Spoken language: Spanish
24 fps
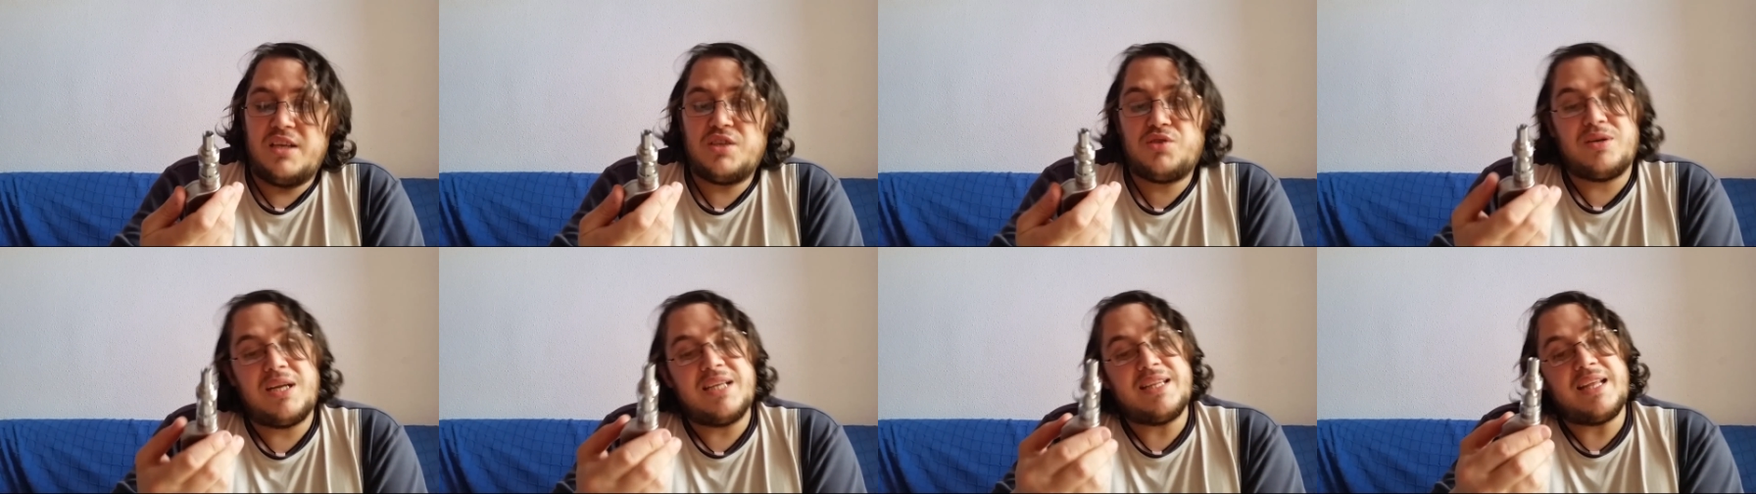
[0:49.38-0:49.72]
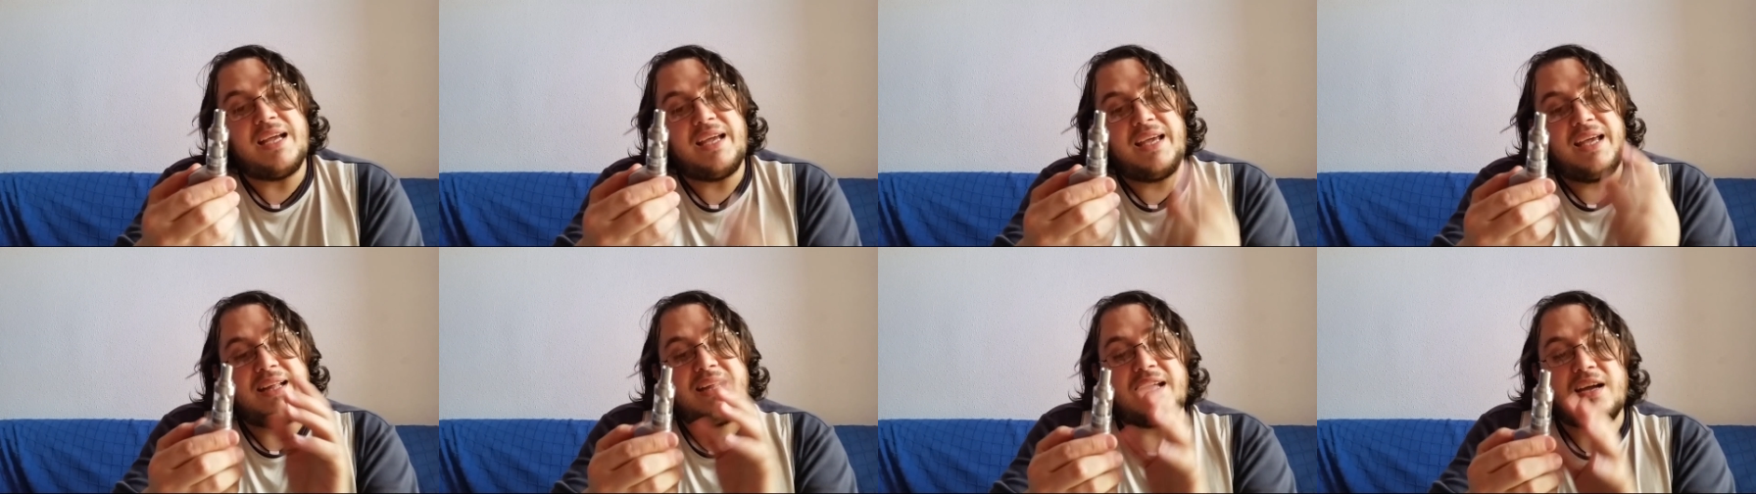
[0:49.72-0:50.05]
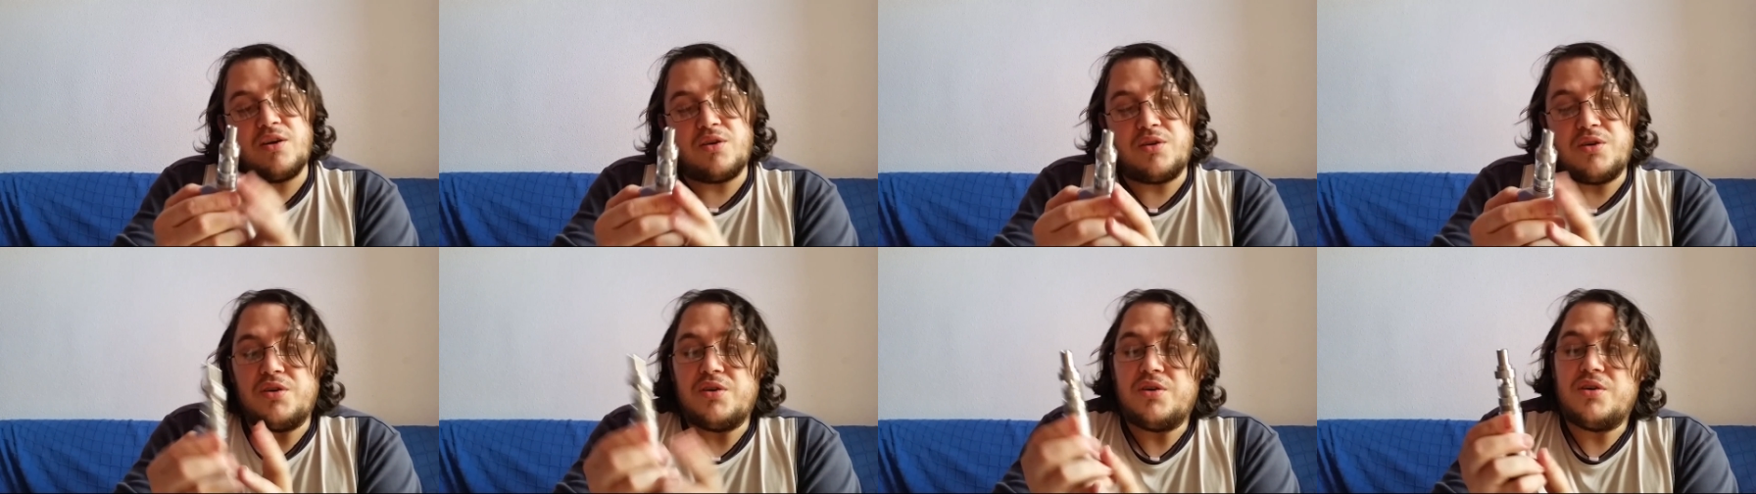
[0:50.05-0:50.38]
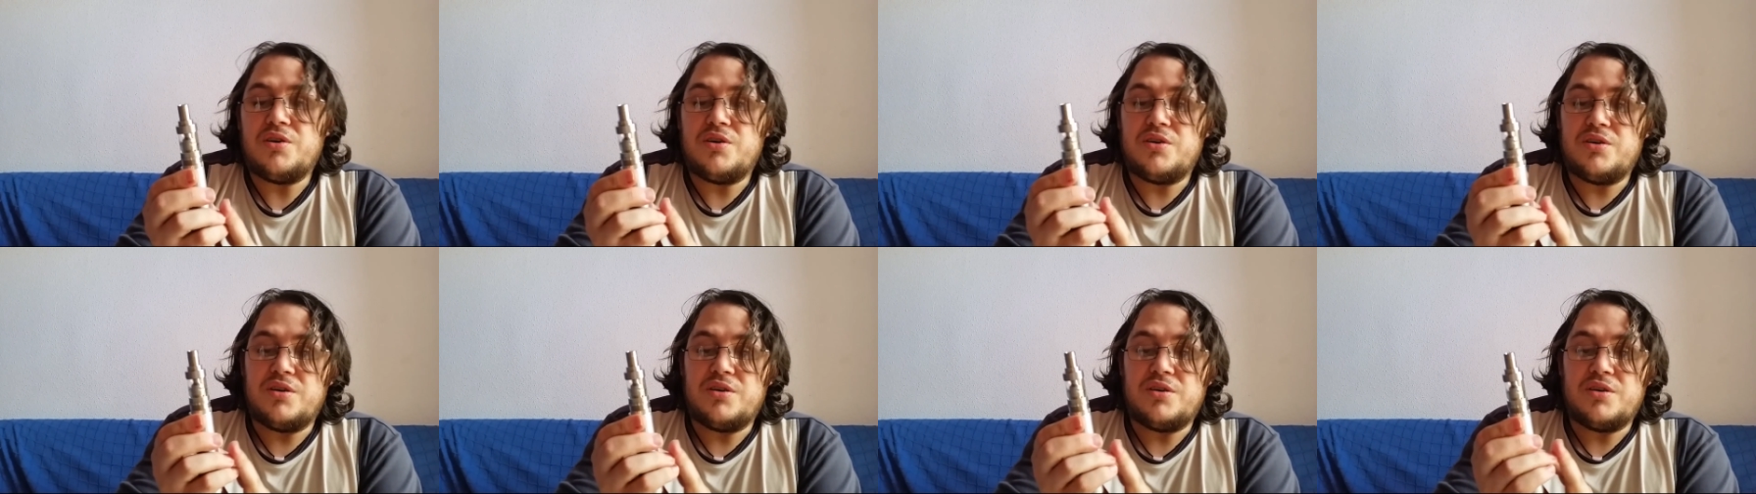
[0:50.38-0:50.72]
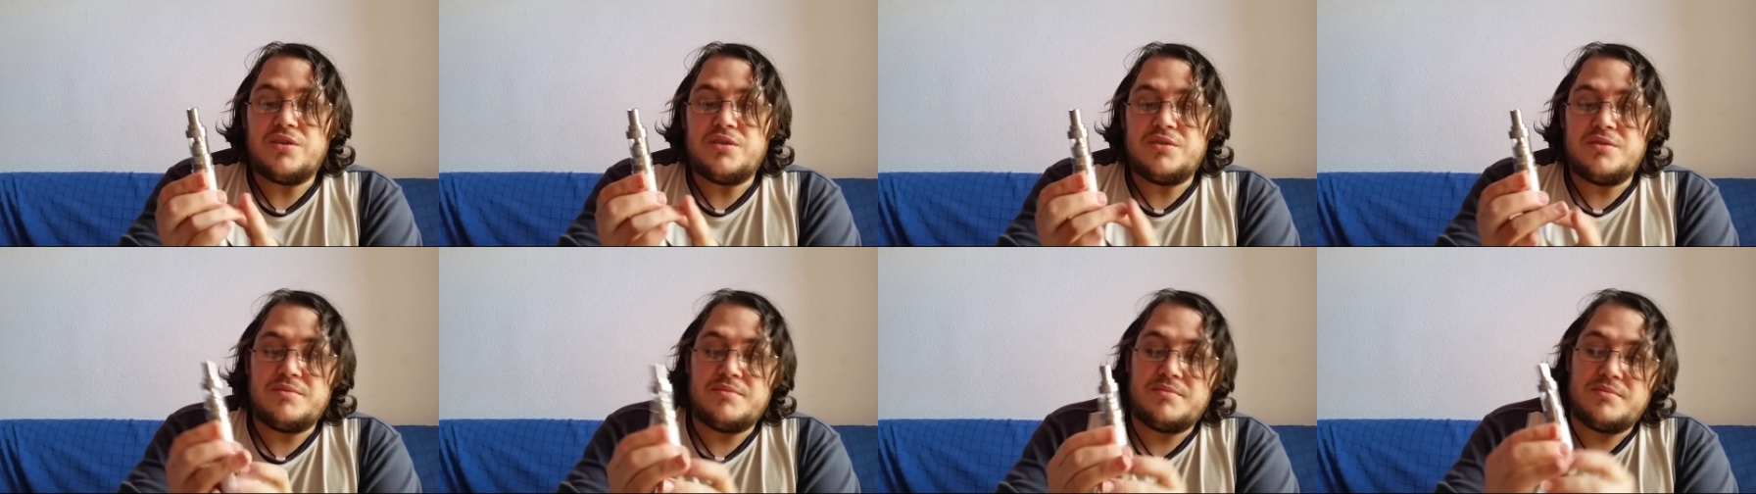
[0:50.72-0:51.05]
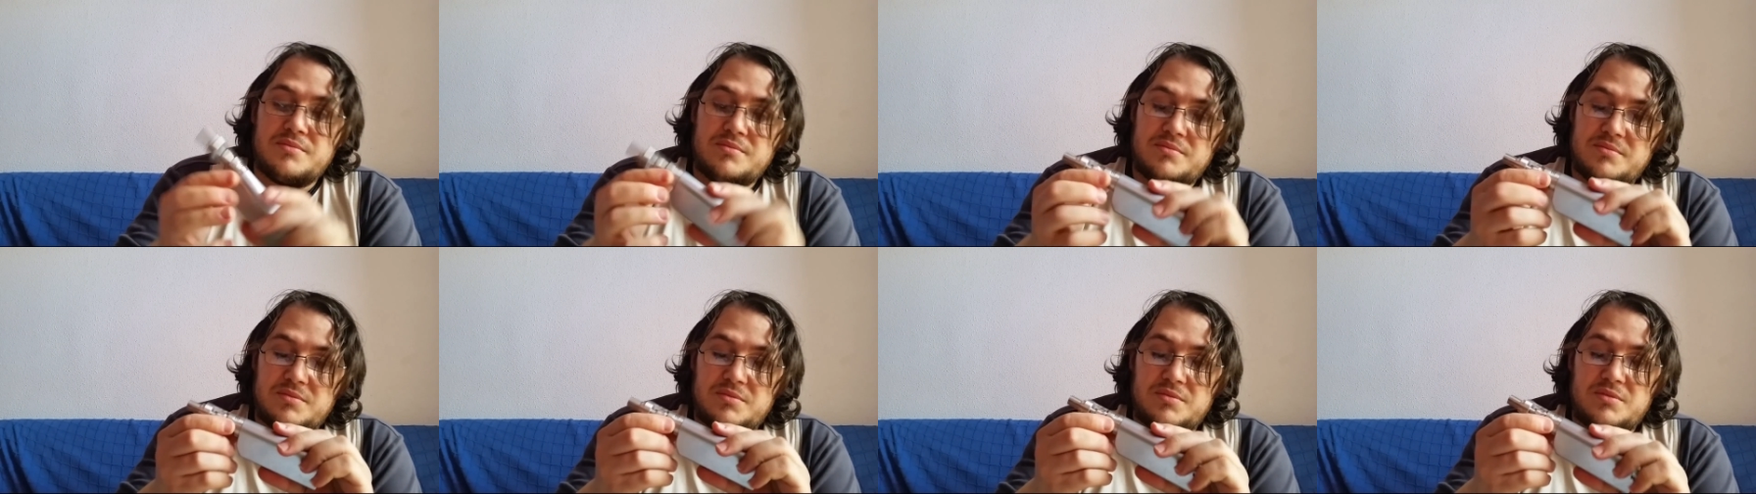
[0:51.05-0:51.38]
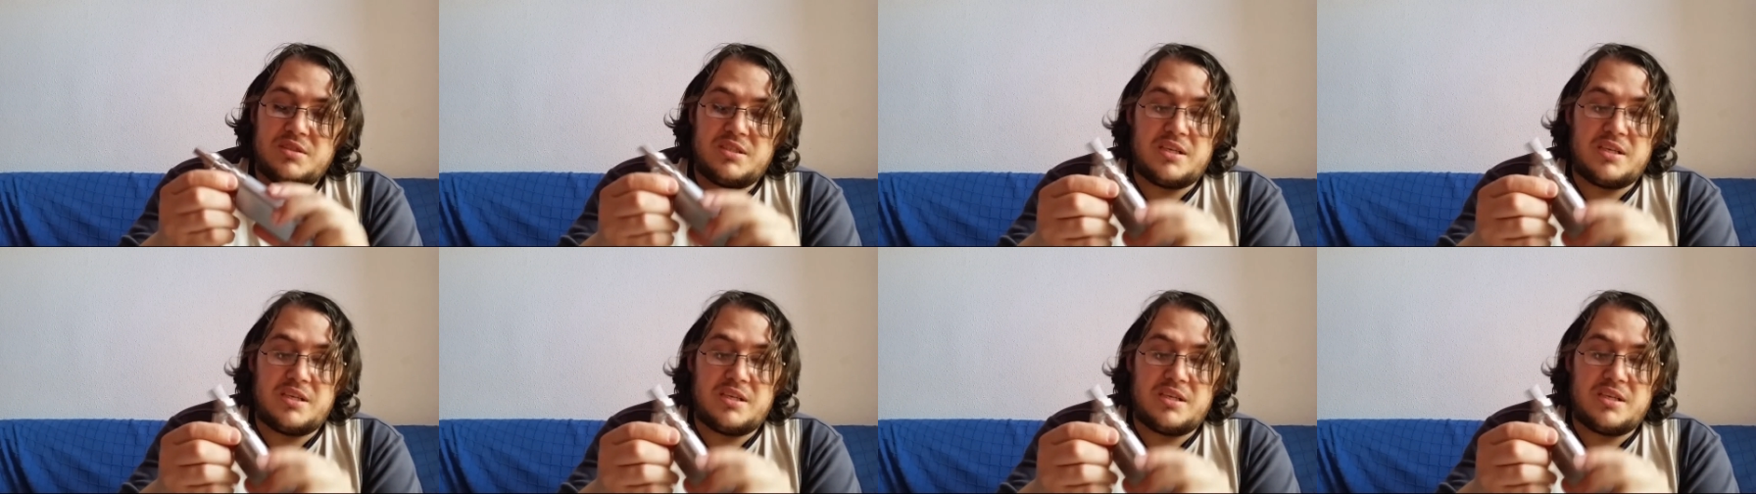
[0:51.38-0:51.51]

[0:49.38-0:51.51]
Es una tanqueta con...